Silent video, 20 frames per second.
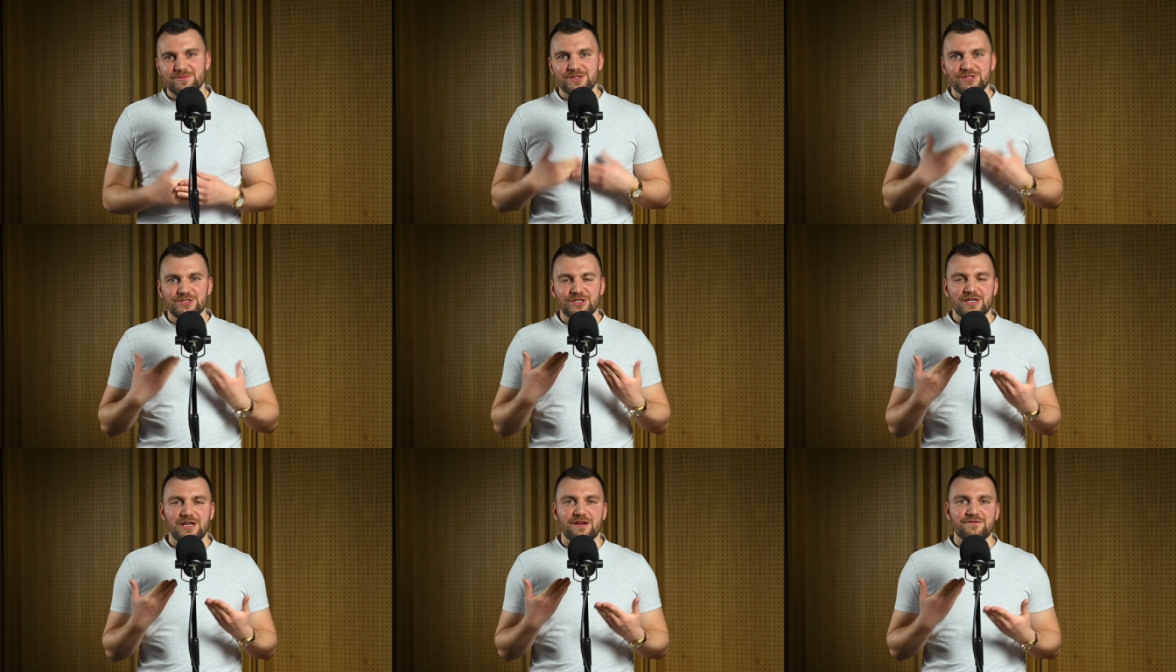z
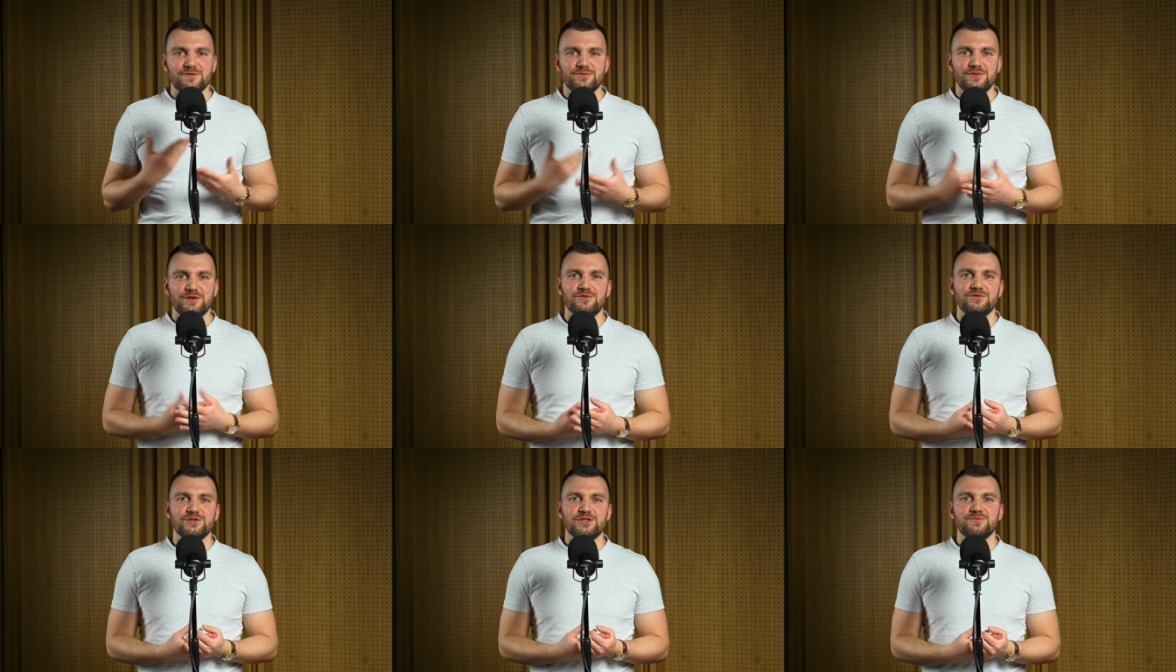ciekawymi
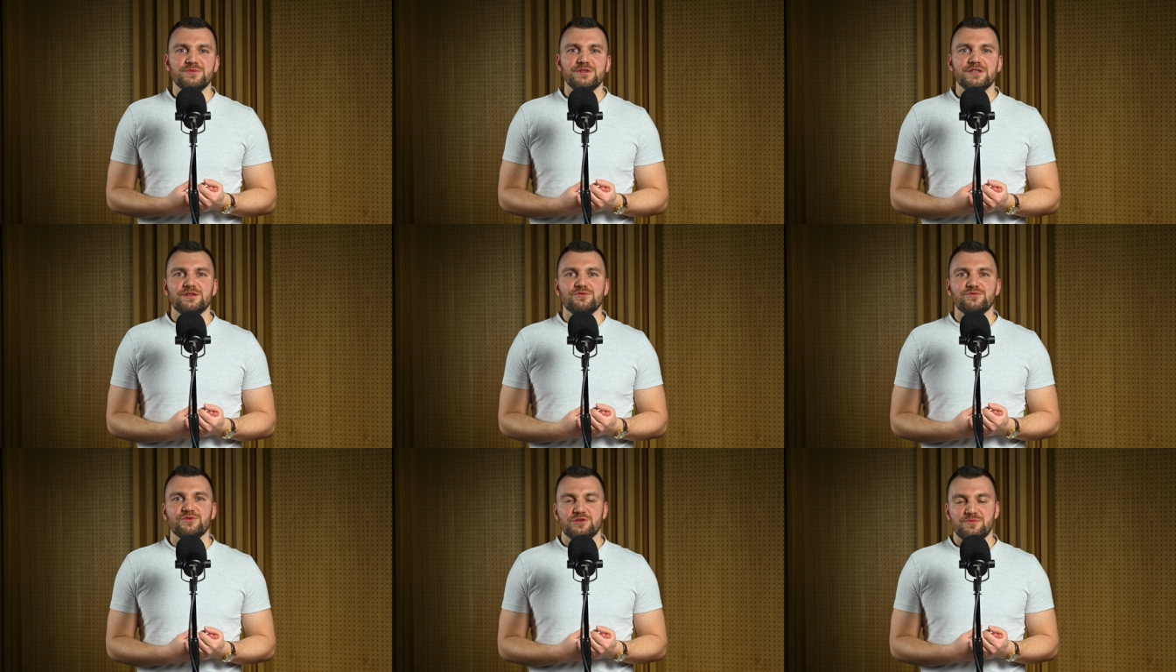ludźmi,
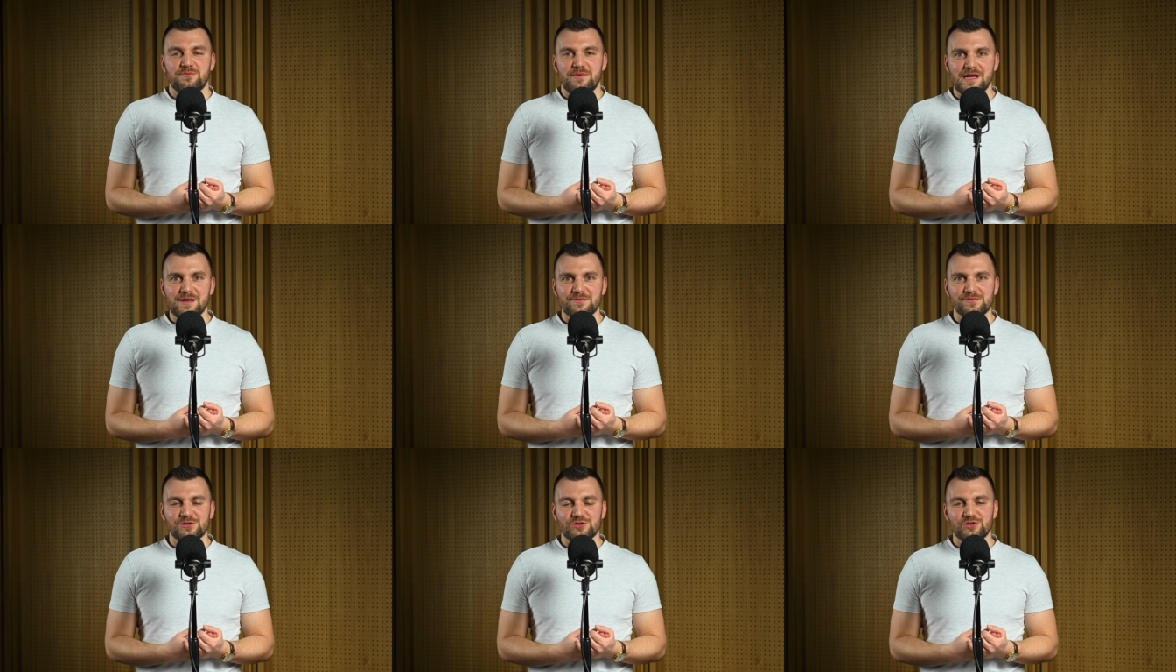którzy
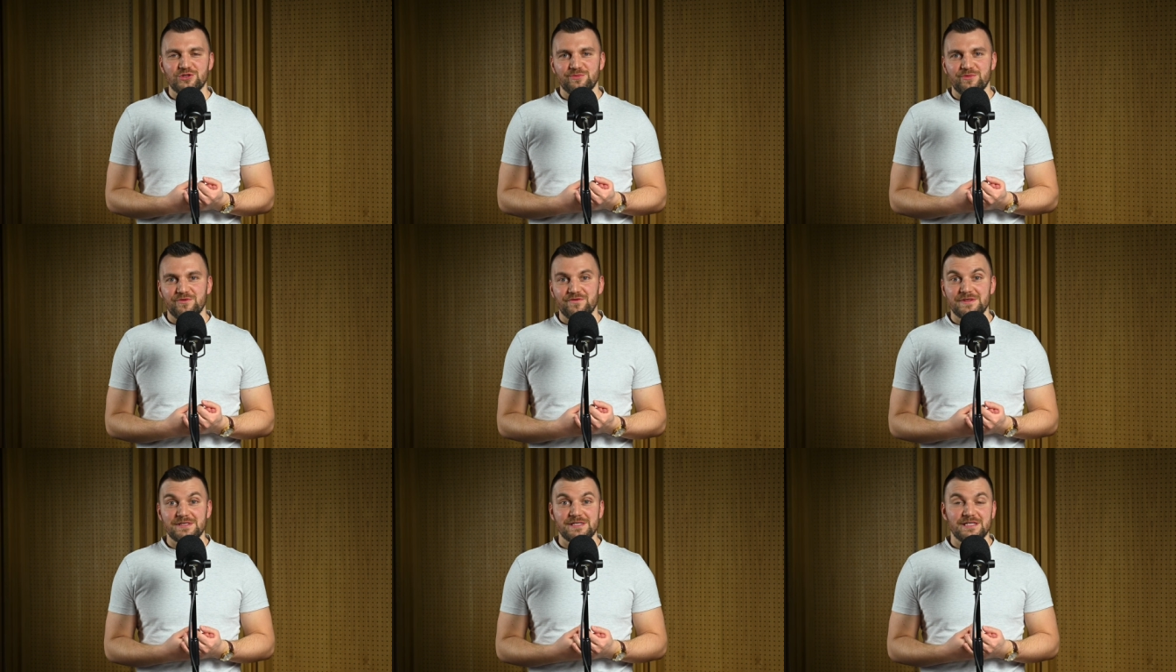mają coś do
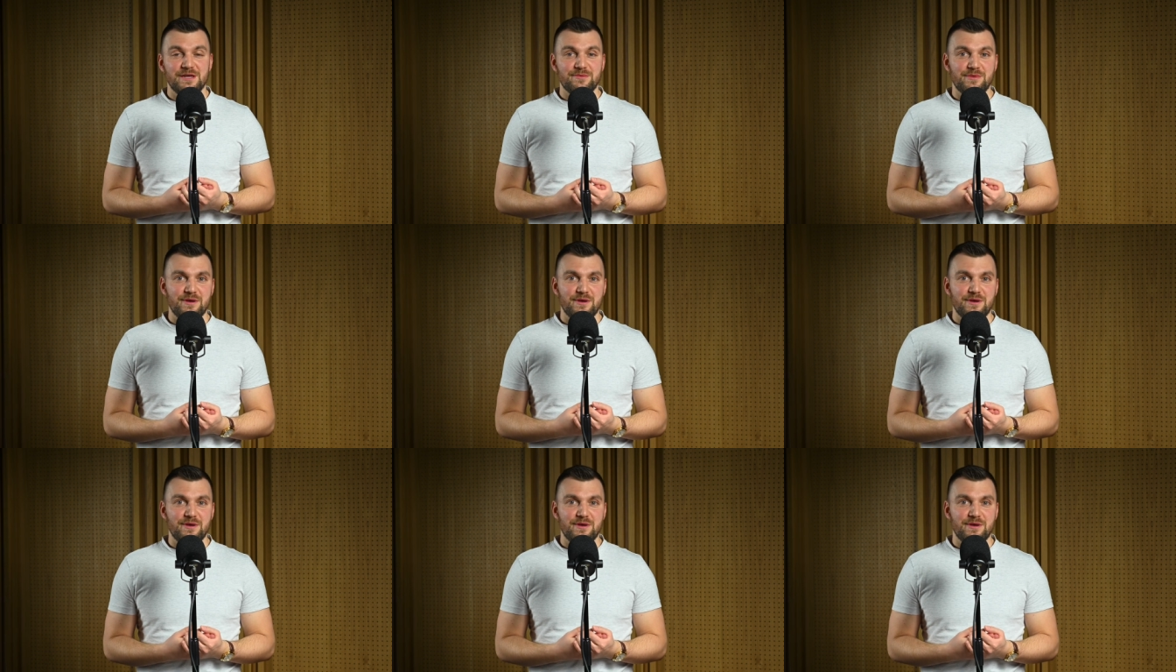powiedzenia,